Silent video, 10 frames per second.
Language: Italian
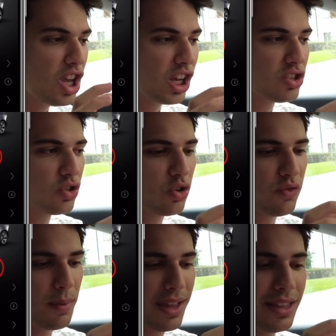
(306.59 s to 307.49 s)
che sono
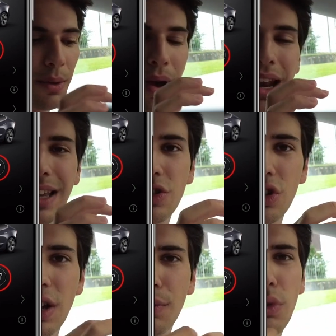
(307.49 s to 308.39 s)
ovviamente quelle che
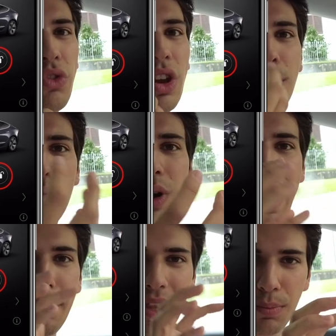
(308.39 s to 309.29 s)
sono le funzioni più
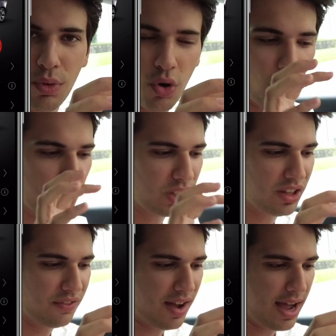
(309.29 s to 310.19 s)
rapide e più comode
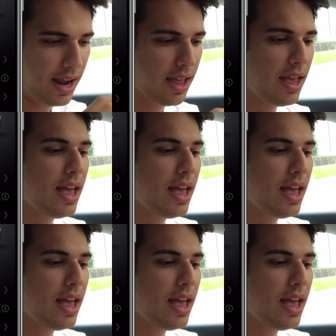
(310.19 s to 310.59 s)
da fare